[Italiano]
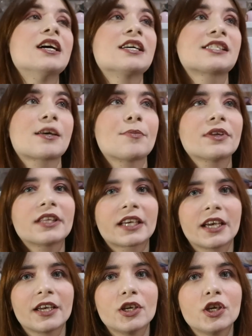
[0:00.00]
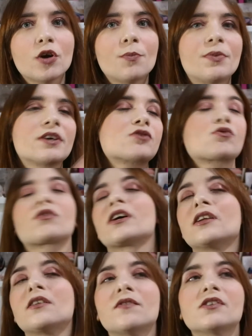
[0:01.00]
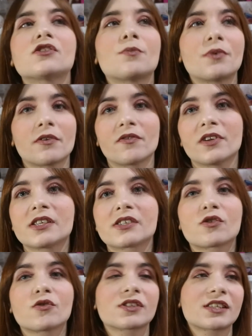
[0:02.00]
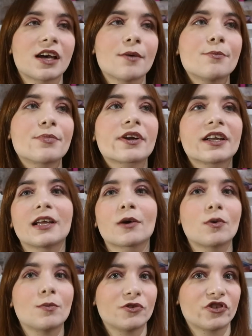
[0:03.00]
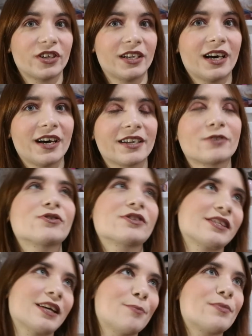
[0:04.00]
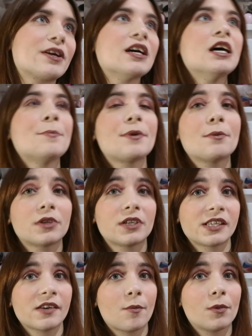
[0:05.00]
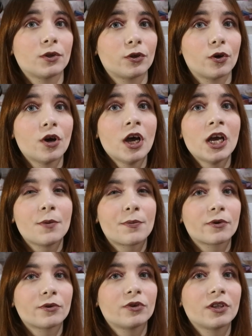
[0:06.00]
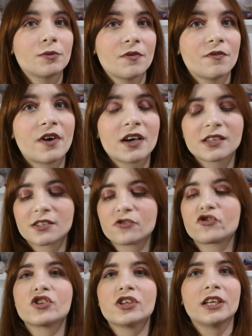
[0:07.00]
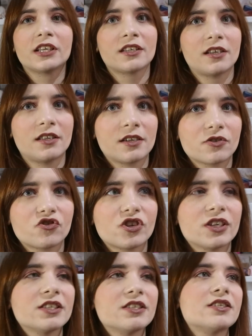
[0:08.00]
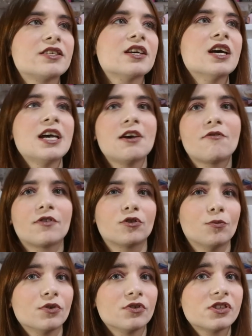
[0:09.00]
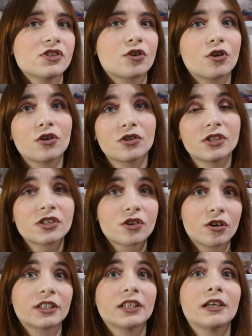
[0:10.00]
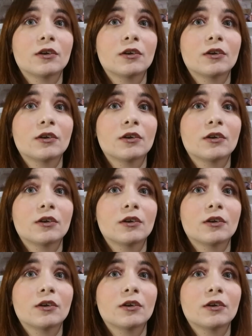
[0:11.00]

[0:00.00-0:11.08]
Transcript: Sapete che io per struccare il viso preferisco sempre le acque micellari, cioè sempre. Prima utilizzavo molto i prodotti bifasici, i latte detergenti e ho fatto un po' di, di scorta di